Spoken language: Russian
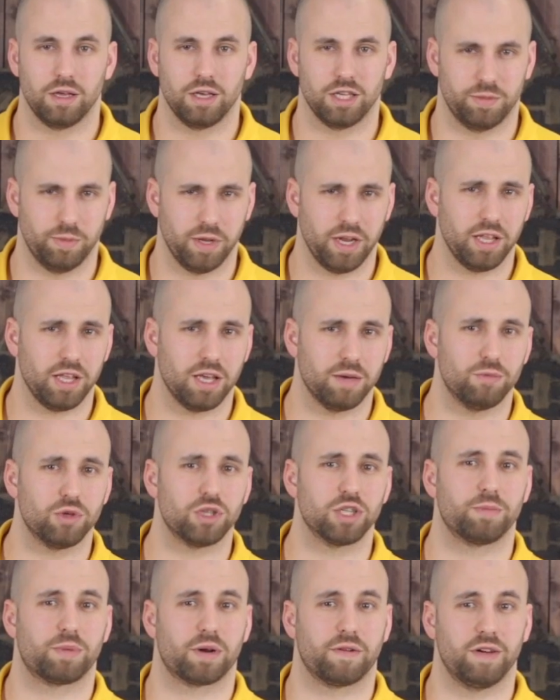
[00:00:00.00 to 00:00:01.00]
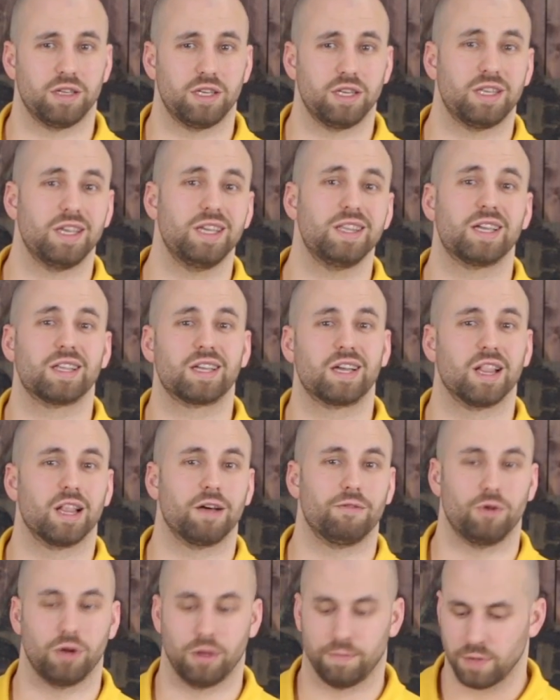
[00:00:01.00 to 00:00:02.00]
Измерения можно проводить и над
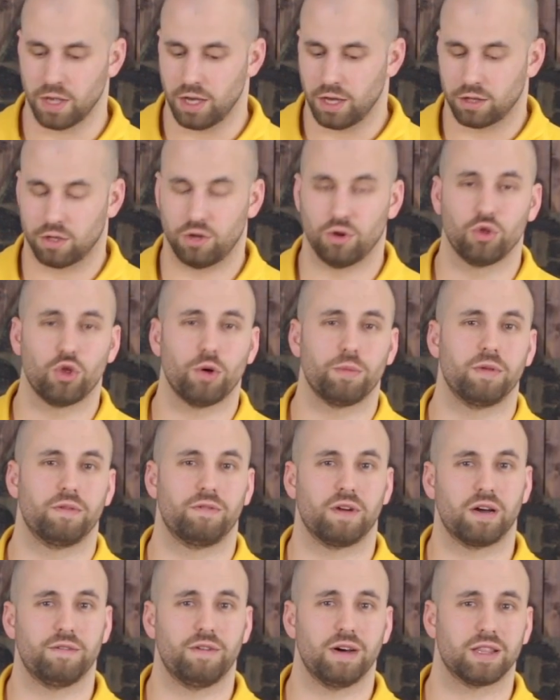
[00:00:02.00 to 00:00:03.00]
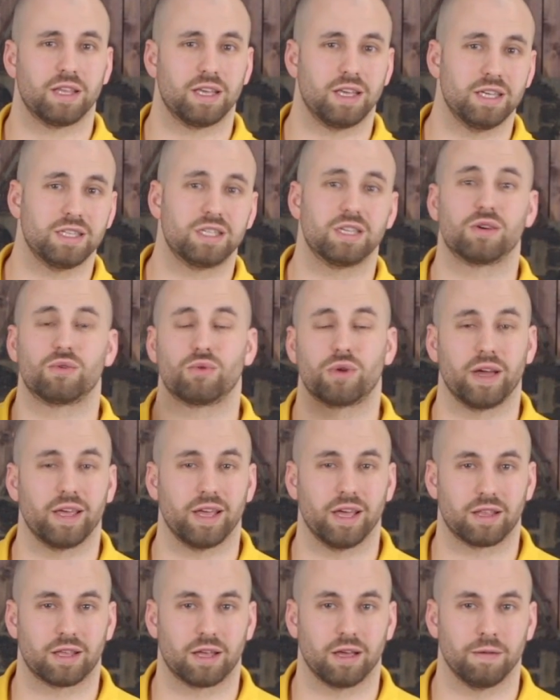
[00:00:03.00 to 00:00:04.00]
головой. Для удобного хвата есть
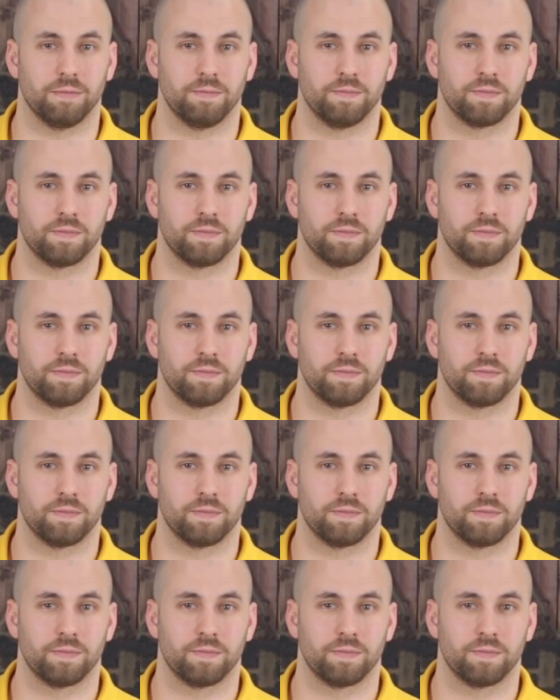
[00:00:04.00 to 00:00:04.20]
рукоятка.